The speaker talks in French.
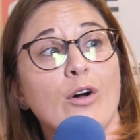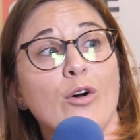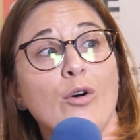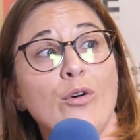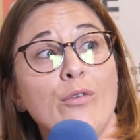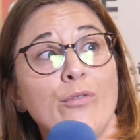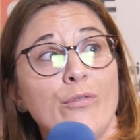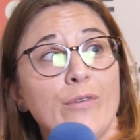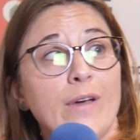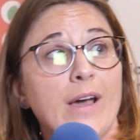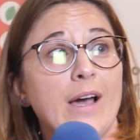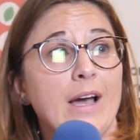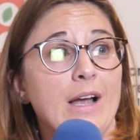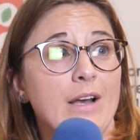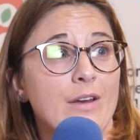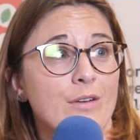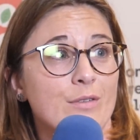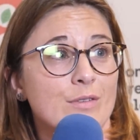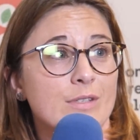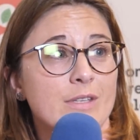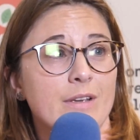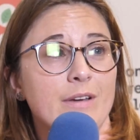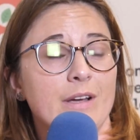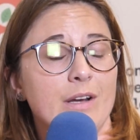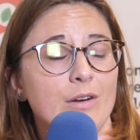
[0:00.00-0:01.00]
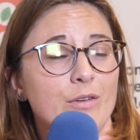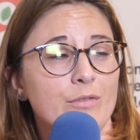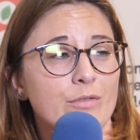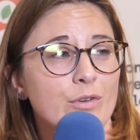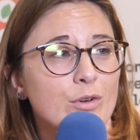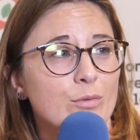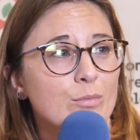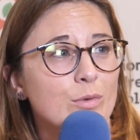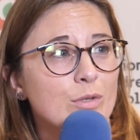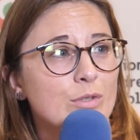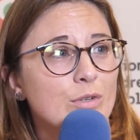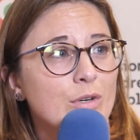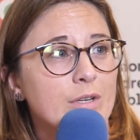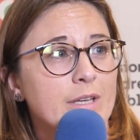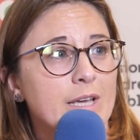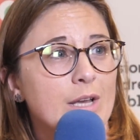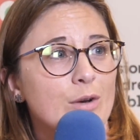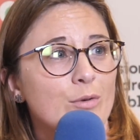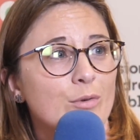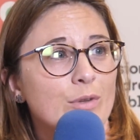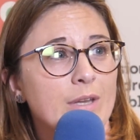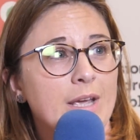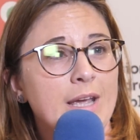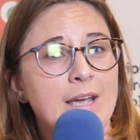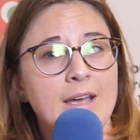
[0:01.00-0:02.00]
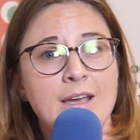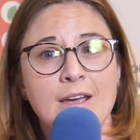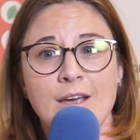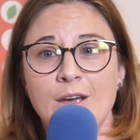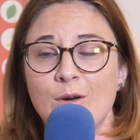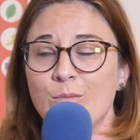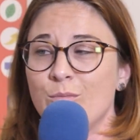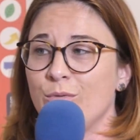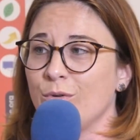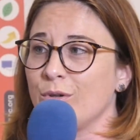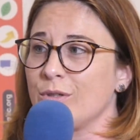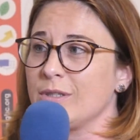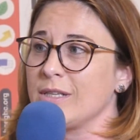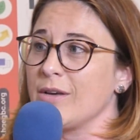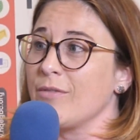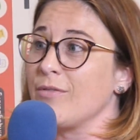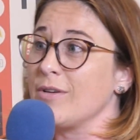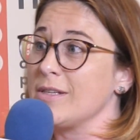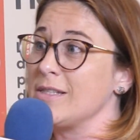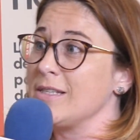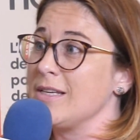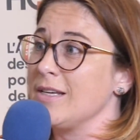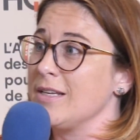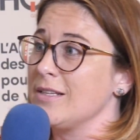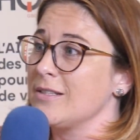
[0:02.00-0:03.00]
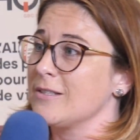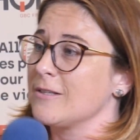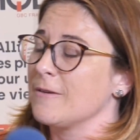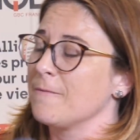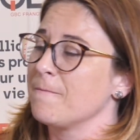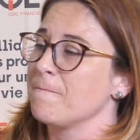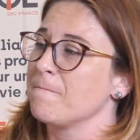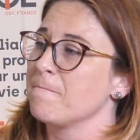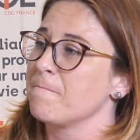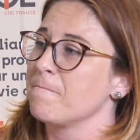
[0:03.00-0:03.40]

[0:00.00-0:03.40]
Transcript: refaire alliance avec l'environnement dans lequel on est pour que ça facilite.